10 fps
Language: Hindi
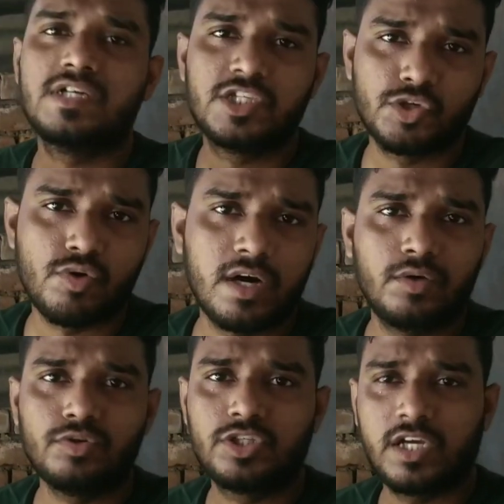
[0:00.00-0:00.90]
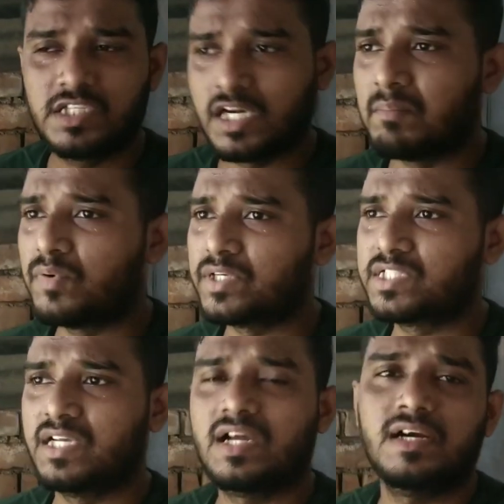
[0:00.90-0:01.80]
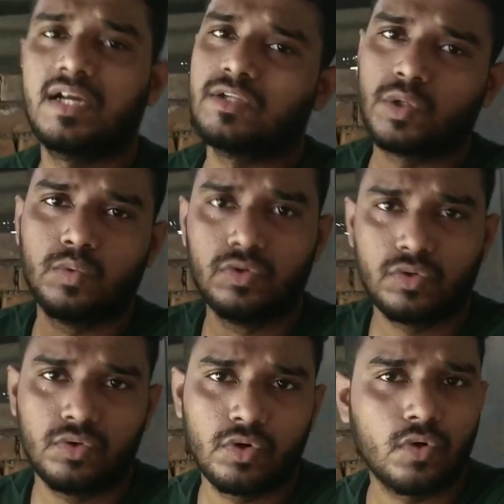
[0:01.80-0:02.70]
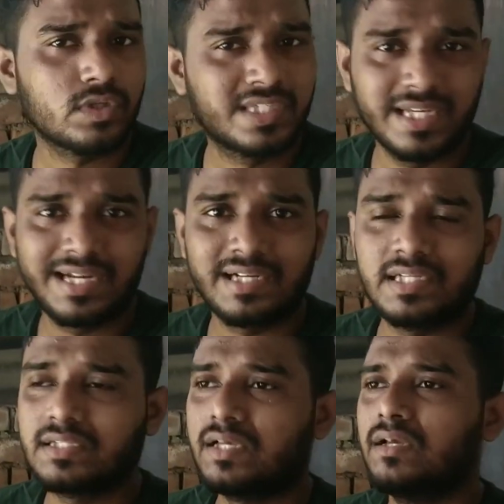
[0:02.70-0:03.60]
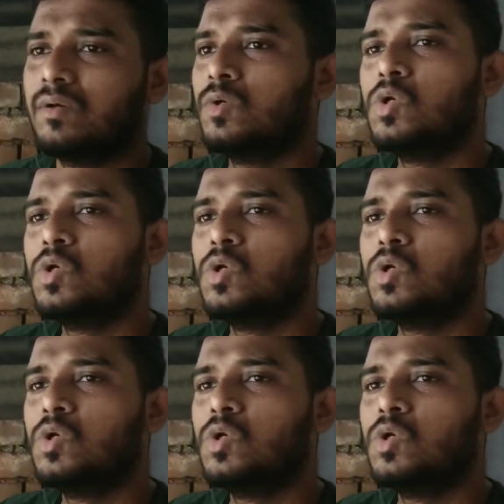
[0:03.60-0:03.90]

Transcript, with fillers: किसी को अगर कुछ किसी का बोर्ड सेल करना है तो उन लोगों को सेल कर देते हैं